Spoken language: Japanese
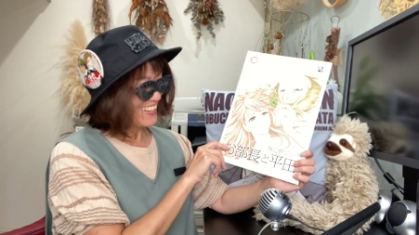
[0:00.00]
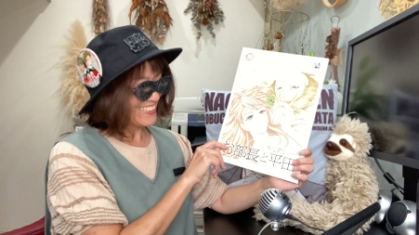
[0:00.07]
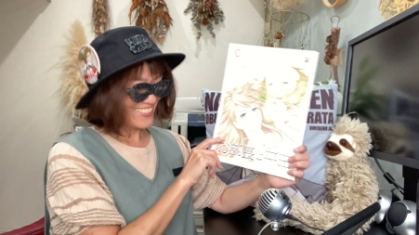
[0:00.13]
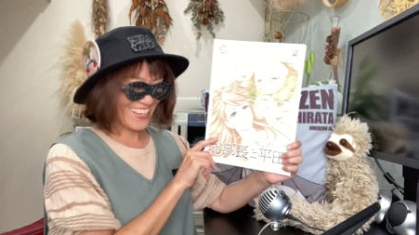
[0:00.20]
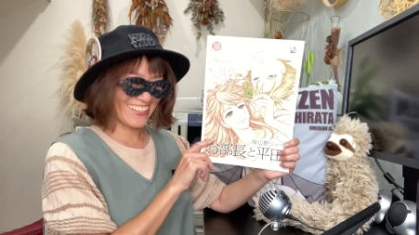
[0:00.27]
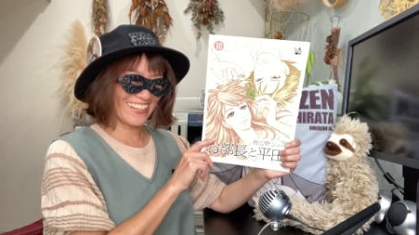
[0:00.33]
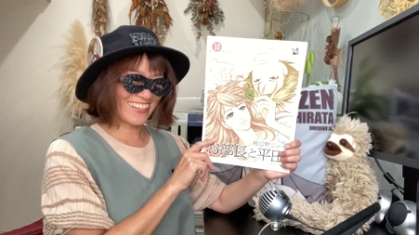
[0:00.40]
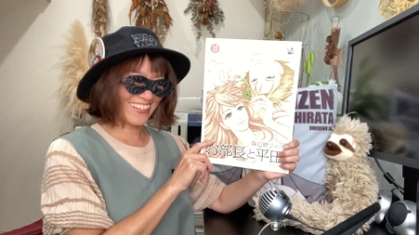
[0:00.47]

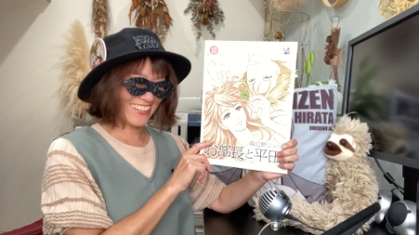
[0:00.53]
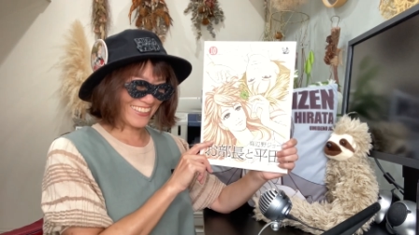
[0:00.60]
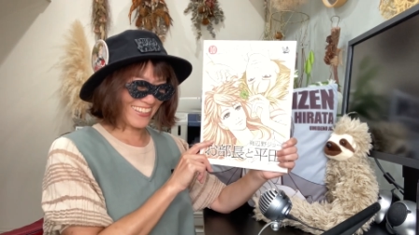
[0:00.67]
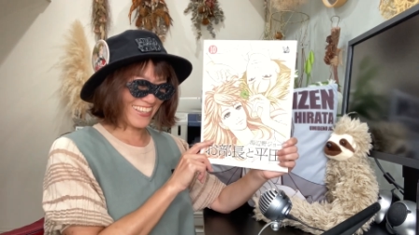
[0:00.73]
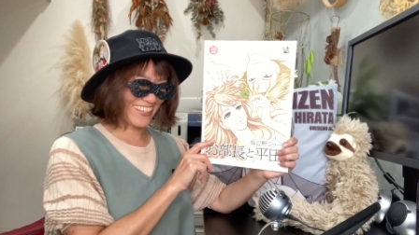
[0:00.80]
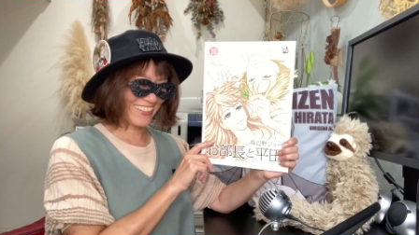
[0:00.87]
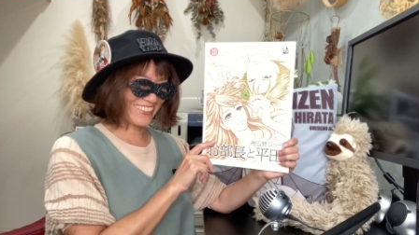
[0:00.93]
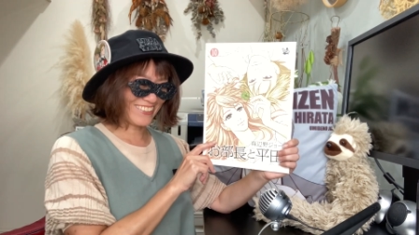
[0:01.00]
ねなんか
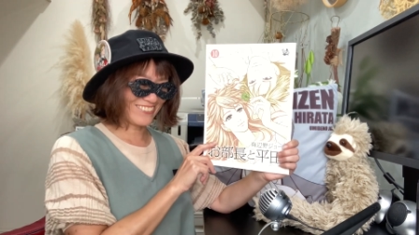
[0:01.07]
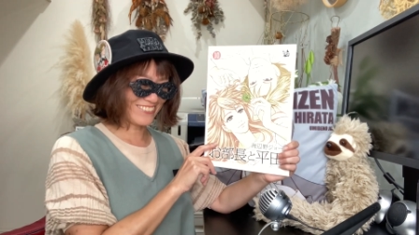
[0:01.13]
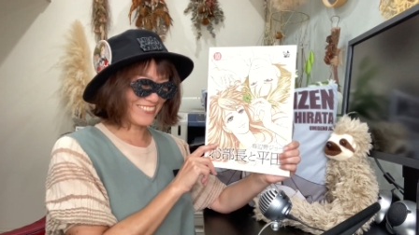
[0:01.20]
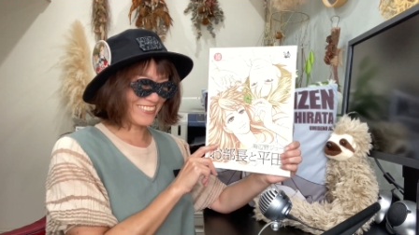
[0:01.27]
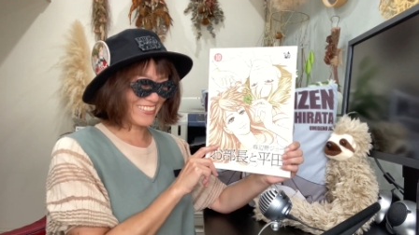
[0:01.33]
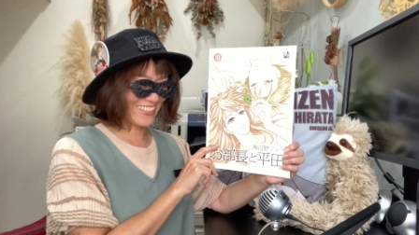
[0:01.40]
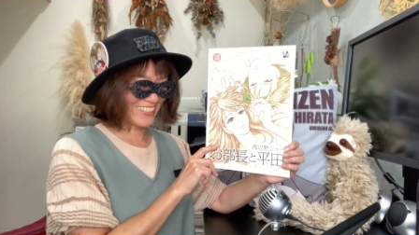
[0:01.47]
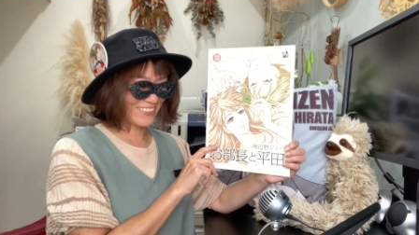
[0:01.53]
ね本
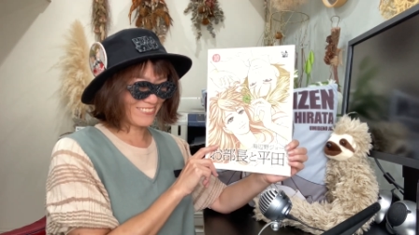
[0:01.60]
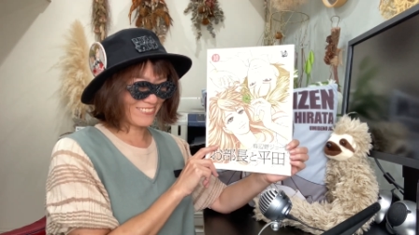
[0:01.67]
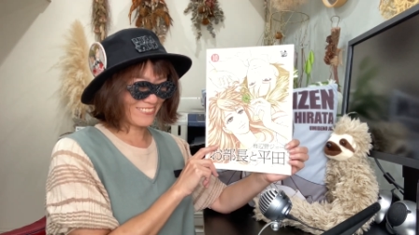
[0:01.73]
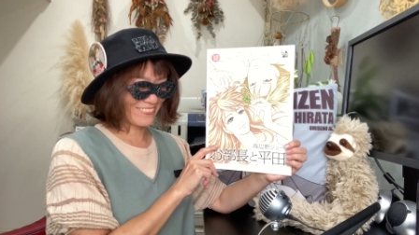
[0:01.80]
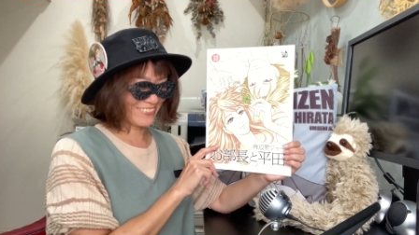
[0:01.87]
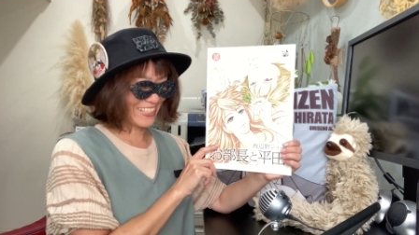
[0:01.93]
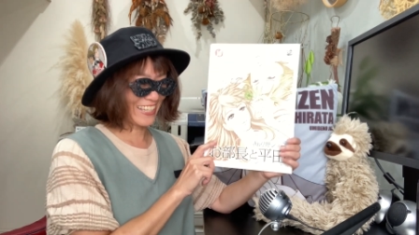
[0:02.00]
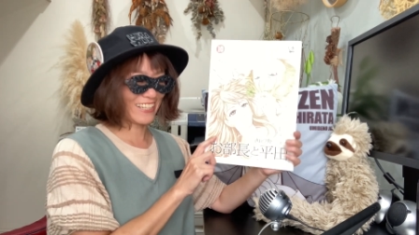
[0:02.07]
当にあ
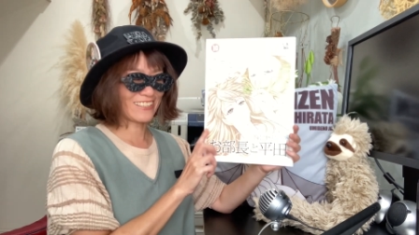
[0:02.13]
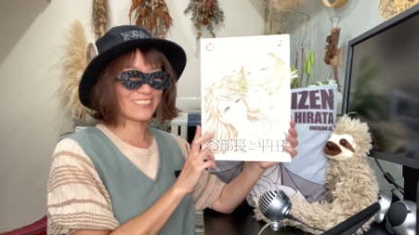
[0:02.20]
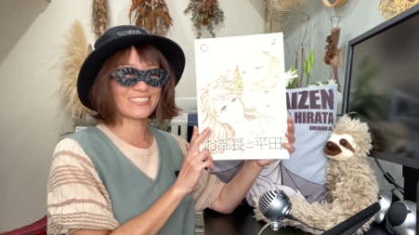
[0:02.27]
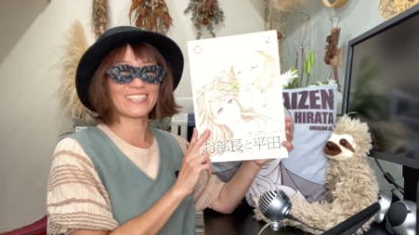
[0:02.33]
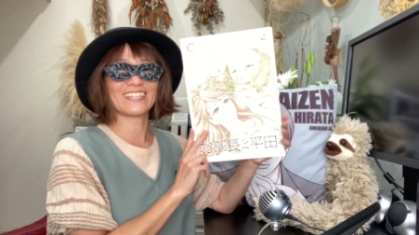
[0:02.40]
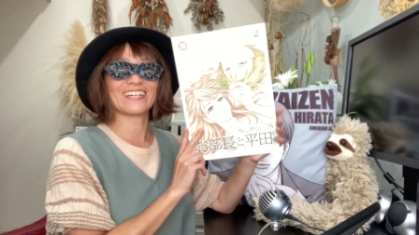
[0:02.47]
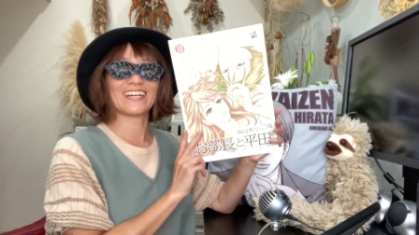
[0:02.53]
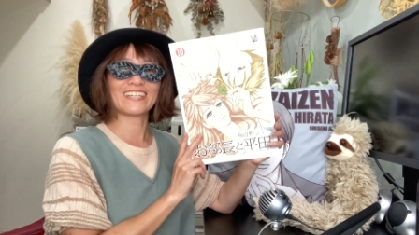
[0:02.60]
の
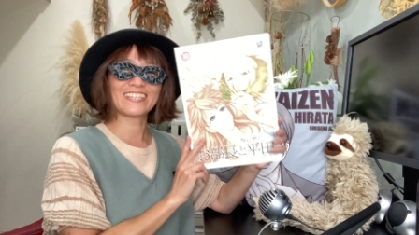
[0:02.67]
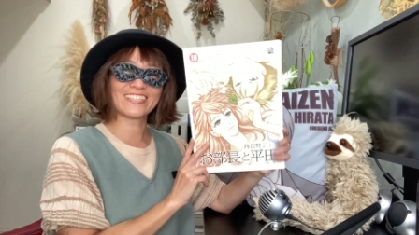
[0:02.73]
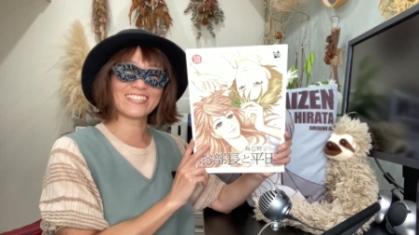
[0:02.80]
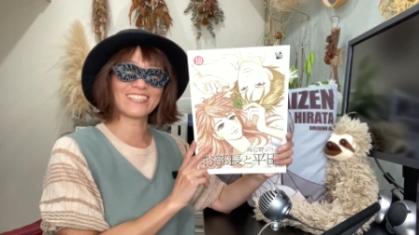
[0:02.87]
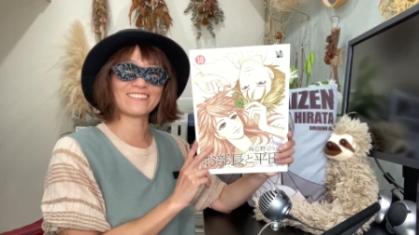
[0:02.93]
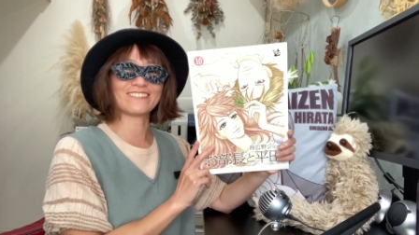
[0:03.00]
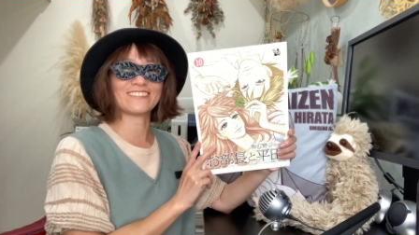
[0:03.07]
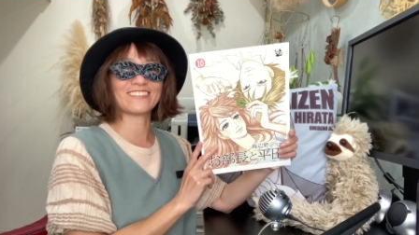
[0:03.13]
キャラクターが生き
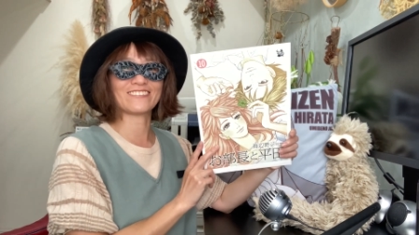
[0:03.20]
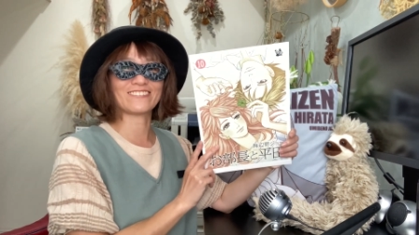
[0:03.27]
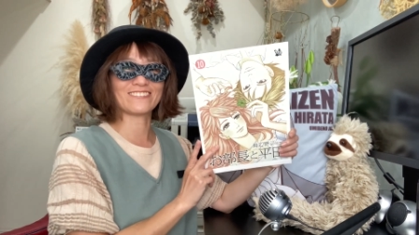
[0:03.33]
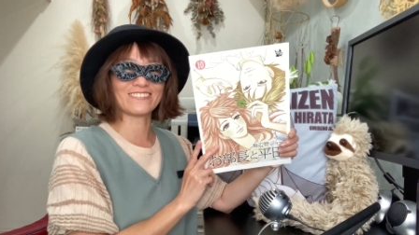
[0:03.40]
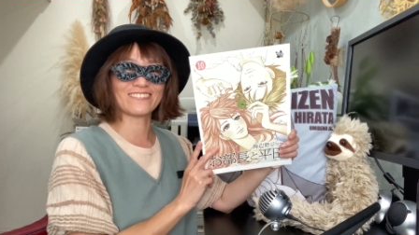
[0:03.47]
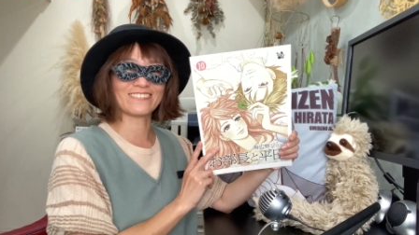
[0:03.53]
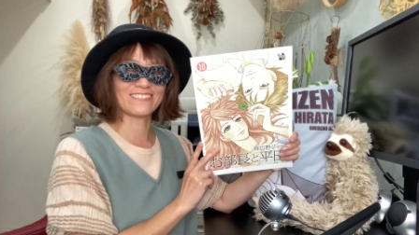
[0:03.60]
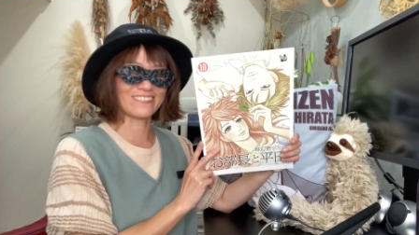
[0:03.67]
てるってこと